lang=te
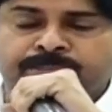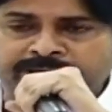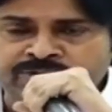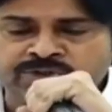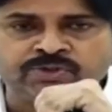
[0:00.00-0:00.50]

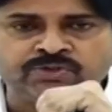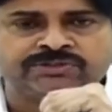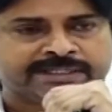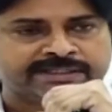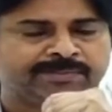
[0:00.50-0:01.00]
మన ఇష్యూ
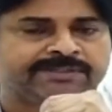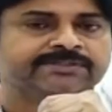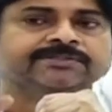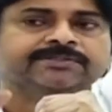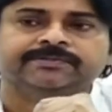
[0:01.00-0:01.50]
శాంతి
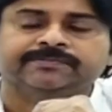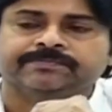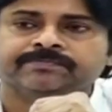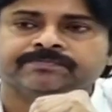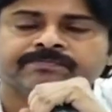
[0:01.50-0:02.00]
భద్రతలు
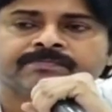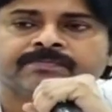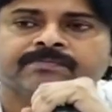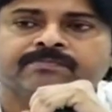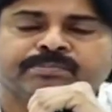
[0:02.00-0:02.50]

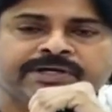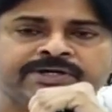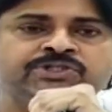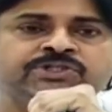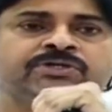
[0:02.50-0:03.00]
మన
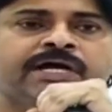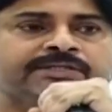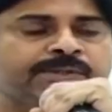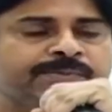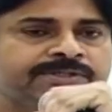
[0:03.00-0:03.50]
ఇష్యూలో
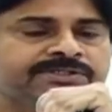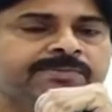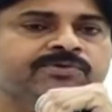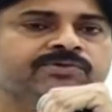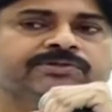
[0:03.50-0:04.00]
ఆంధ్రప్రదేశ్
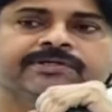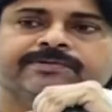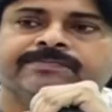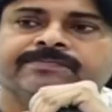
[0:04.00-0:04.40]
అభివృద్ధి